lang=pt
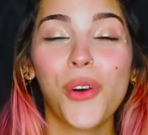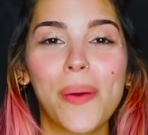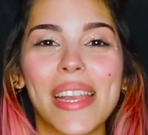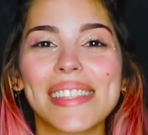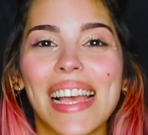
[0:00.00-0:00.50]
Vou
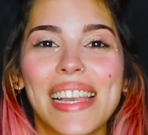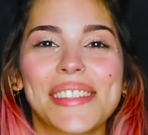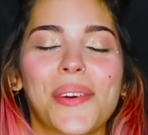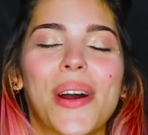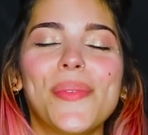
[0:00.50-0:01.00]
abrir essa
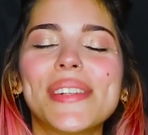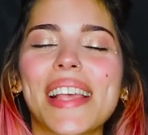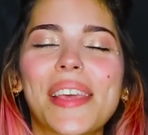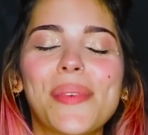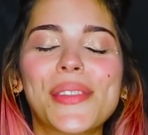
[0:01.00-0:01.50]
lista com a
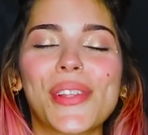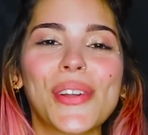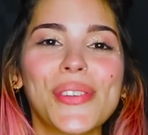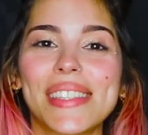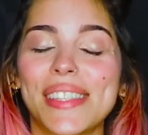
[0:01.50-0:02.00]
música que me
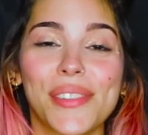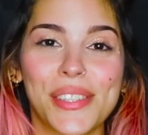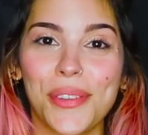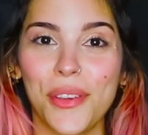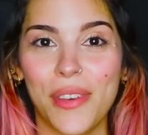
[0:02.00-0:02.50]
introduziu
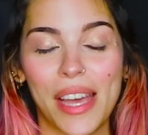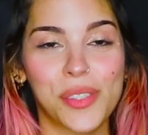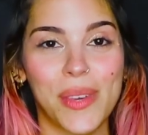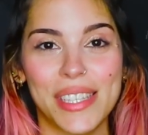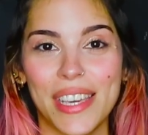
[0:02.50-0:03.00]
nesse
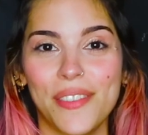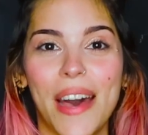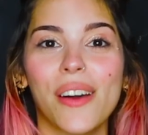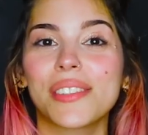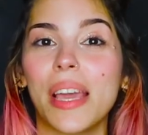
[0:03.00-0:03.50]
universo
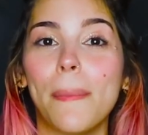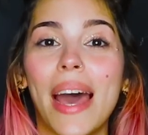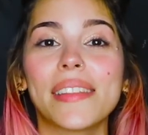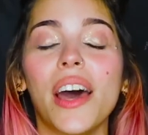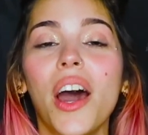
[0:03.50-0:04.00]
medieval
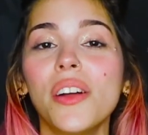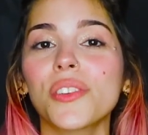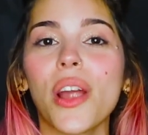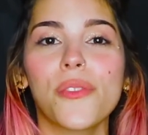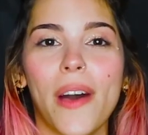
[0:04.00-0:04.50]
chamada
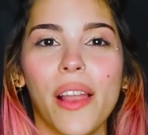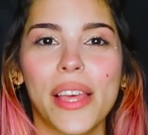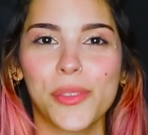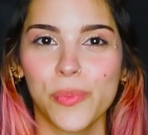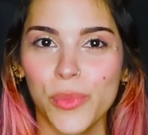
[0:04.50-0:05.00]
Under a
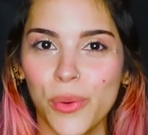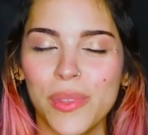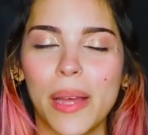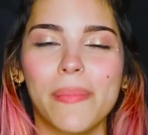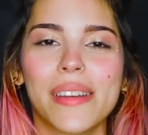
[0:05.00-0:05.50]
Violet
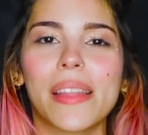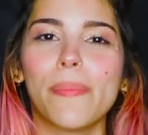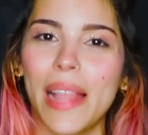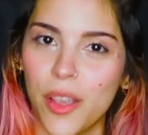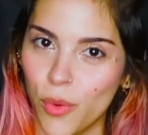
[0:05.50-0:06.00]
Moon da banda
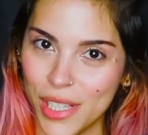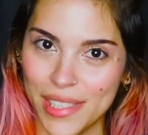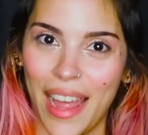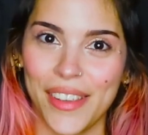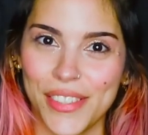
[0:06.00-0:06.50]
Blackmore's
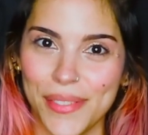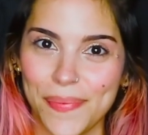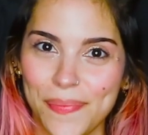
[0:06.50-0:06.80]
Night.